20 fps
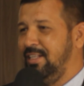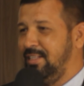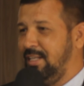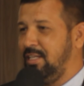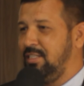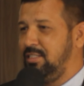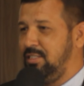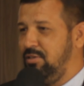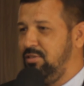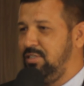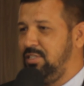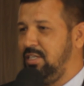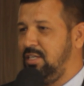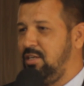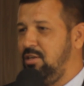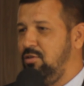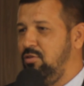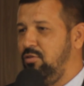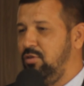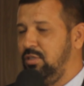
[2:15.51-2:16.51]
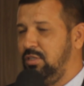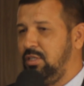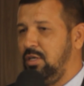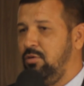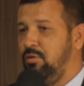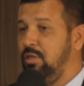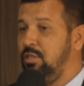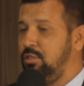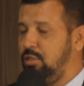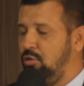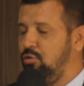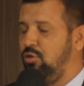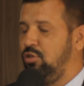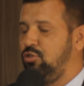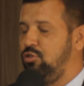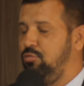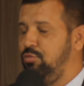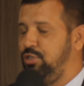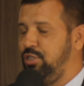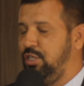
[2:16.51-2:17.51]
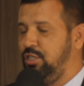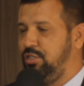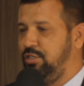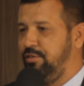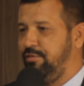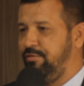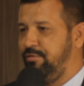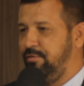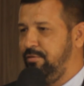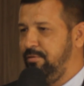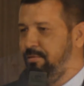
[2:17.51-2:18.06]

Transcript: nasceu e se criou. Então esse é o nosso objetivo